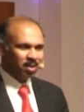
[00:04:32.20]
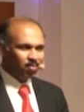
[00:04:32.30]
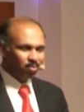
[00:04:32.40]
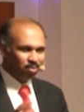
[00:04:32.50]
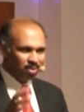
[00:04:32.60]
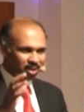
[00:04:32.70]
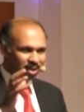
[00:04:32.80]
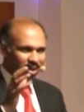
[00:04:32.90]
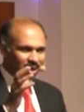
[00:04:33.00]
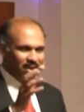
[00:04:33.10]
புதிய
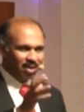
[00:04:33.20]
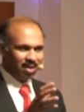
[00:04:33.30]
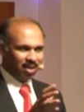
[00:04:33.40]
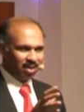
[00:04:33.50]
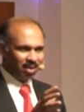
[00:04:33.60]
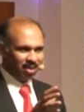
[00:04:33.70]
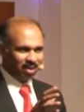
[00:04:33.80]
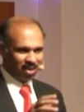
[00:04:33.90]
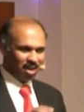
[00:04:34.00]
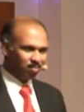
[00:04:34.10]
ஆண்டை
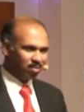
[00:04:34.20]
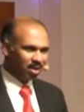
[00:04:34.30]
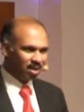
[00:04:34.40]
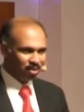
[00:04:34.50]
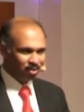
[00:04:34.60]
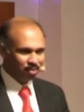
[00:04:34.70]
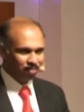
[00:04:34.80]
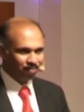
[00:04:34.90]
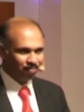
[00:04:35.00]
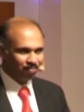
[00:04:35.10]
நாம் காண்கிறோம்
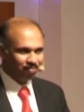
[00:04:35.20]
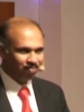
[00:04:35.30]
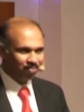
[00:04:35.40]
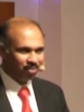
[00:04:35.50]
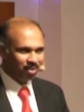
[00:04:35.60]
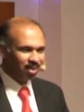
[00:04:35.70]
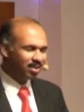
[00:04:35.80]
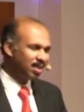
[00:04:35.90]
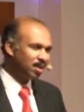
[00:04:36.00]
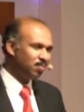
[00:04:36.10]
எத்தனை
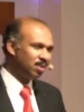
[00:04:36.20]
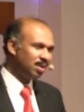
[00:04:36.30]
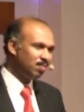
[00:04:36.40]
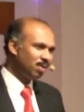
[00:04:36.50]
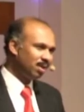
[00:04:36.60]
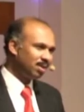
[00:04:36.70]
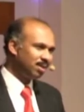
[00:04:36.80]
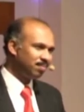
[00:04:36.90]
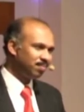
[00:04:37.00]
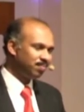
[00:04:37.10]
பெரிய பாக்கியம்
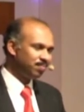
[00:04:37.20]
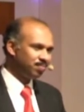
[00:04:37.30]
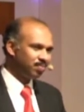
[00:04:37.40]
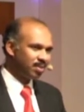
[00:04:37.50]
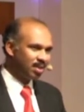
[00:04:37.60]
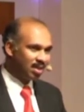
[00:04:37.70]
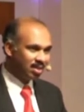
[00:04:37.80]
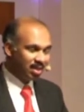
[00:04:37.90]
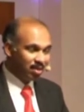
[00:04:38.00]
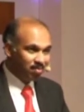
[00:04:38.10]
எத்தனை
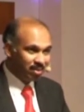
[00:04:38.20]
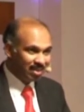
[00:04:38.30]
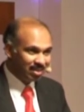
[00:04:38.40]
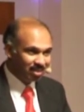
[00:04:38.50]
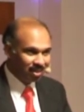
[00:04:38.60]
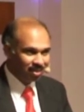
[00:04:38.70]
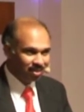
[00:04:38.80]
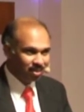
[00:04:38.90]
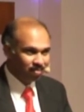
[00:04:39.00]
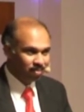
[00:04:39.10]
பெரிய ஸ்லாக்கியம்
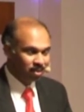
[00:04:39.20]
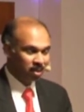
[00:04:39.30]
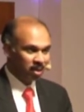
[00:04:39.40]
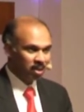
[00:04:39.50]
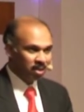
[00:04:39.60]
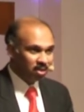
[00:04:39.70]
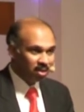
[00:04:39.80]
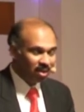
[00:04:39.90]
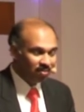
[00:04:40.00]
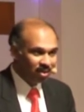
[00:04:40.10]

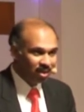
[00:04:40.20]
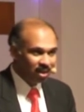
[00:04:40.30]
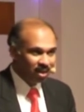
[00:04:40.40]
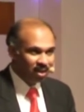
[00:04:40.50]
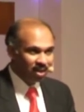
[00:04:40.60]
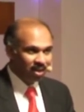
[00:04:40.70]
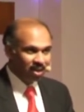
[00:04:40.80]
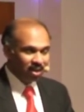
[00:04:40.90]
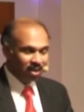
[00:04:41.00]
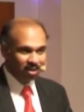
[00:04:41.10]
தேவனே
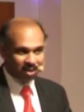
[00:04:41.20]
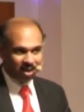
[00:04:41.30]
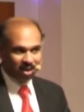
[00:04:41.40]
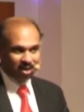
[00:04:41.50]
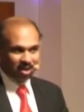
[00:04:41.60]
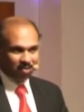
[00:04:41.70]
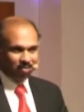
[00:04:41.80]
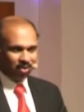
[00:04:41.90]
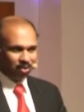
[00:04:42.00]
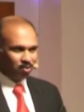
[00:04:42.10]
இந்த ஆண்டை நமக்கு
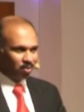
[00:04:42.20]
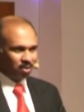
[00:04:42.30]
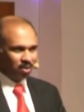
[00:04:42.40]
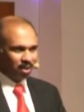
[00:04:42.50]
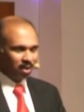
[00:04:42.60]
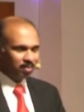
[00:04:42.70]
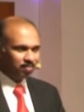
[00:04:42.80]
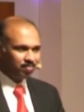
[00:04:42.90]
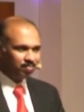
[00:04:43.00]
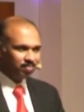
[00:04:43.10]
கொடுக்கிறார்
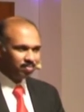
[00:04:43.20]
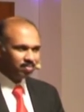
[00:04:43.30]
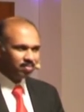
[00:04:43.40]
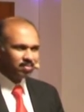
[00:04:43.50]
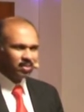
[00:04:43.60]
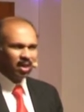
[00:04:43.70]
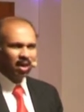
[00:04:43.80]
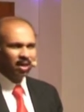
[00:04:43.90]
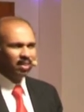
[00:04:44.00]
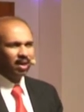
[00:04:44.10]

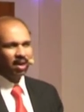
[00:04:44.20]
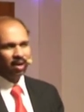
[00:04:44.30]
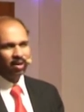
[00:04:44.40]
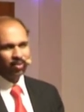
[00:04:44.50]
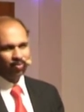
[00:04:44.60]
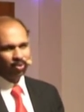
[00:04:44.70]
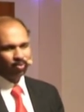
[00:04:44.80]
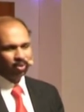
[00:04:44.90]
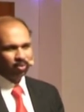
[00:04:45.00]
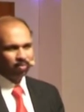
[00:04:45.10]
கடந்த ஆண்டு
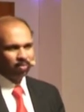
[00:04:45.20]
முழுவதும்